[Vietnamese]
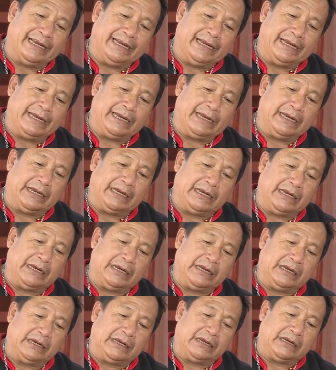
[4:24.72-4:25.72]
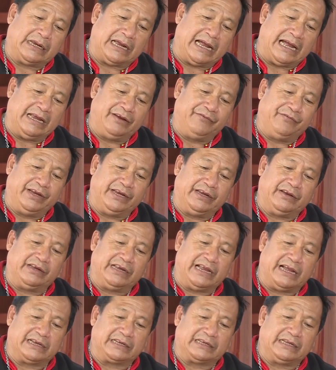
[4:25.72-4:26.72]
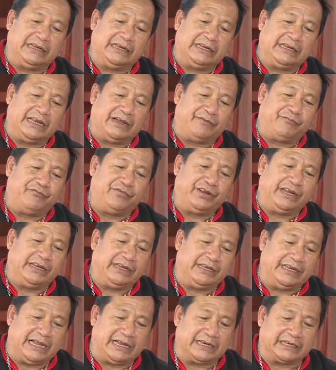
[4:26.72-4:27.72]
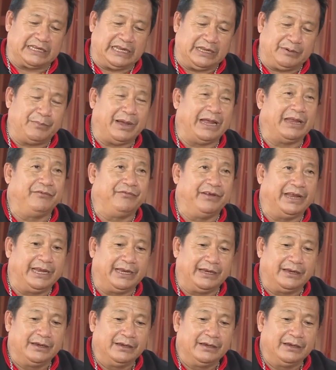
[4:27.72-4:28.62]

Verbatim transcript: thì hai vị vàng thì năm vị vàng thì bảy vị